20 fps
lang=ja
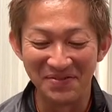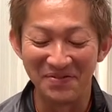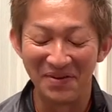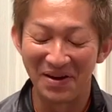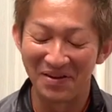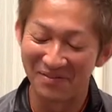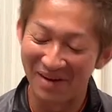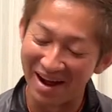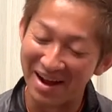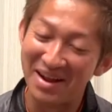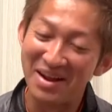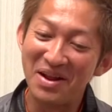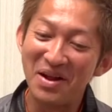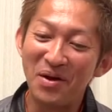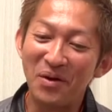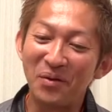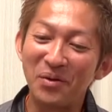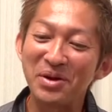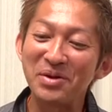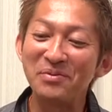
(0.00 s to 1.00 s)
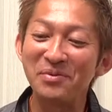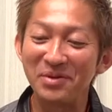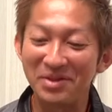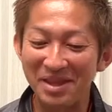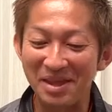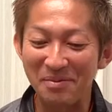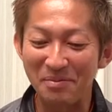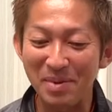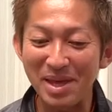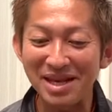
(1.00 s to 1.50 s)
まあまあ俺も
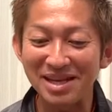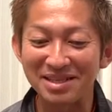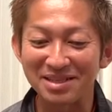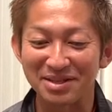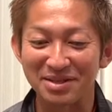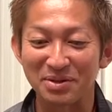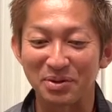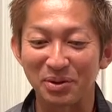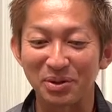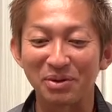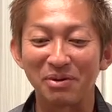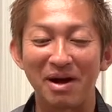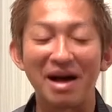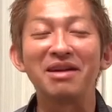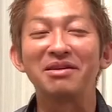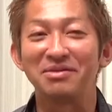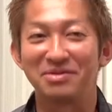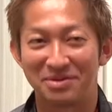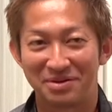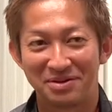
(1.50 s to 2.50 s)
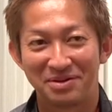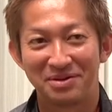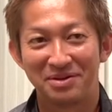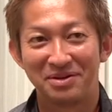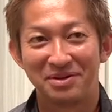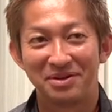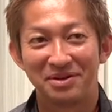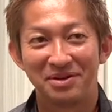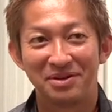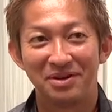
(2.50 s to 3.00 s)
ね目にすることはある
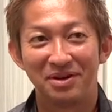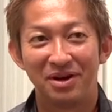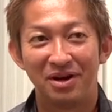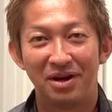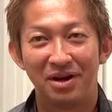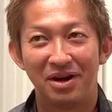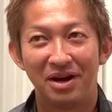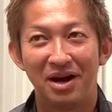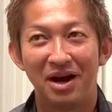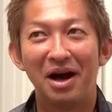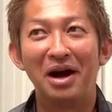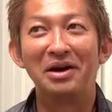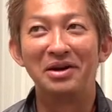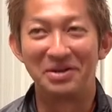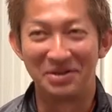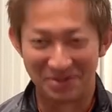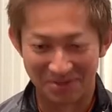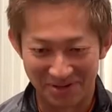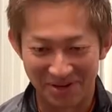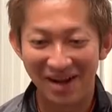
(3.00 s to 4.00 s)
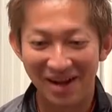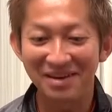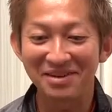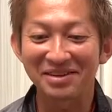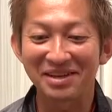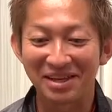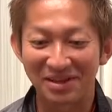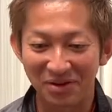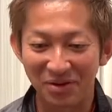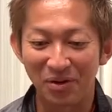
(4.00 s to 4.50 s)
あるあるある
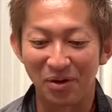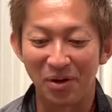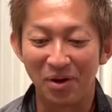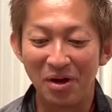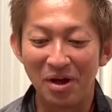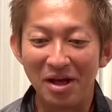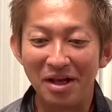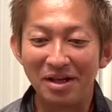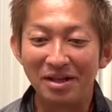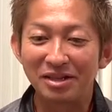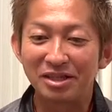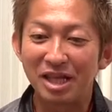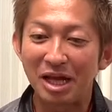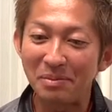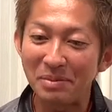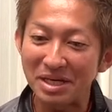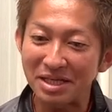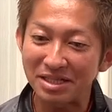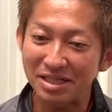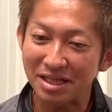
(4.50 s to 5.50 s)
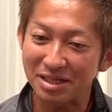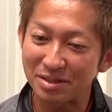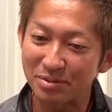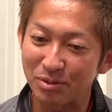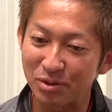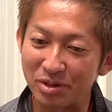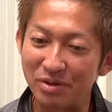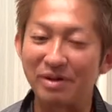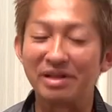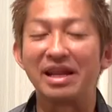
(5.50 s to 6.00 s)
けど、うん、騙したつ
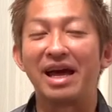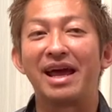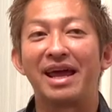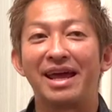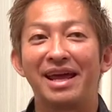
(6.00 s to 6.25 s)
もりはない